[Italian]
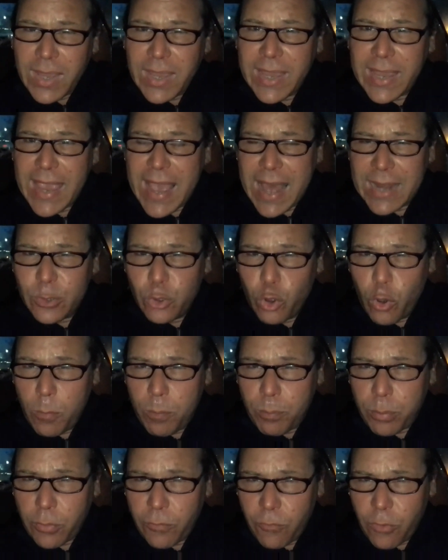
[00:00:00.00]
che hanno
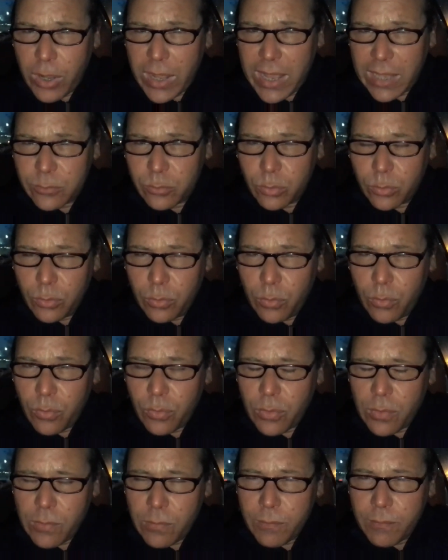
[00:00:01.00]
provocato
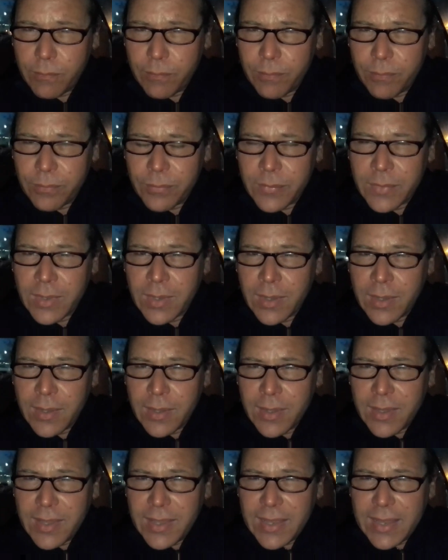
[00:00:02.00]
loro,
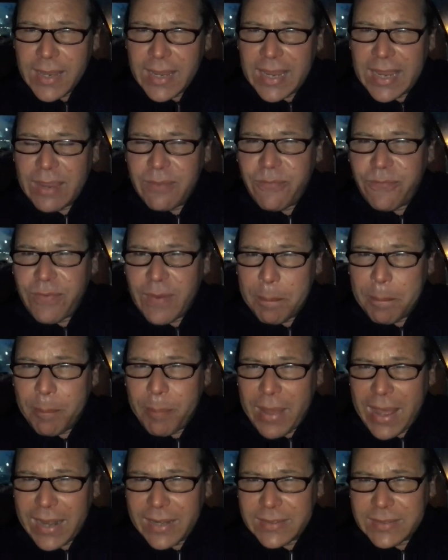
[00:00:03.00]
che fa
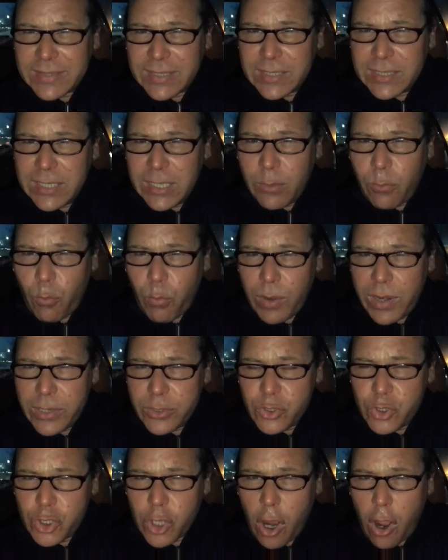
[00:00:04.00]
parte di
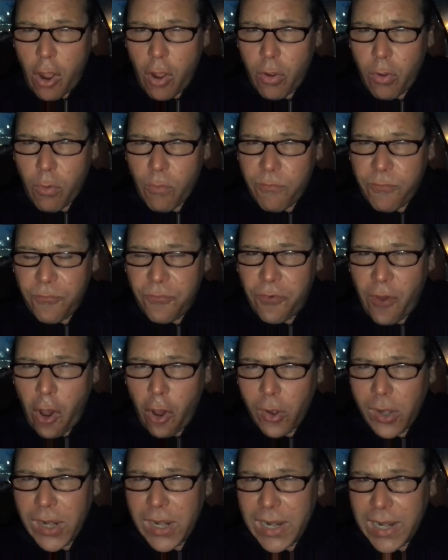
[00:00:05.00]
quel gioco
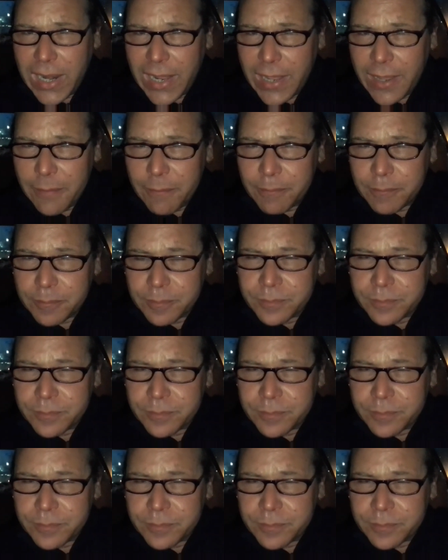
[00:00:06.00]
folle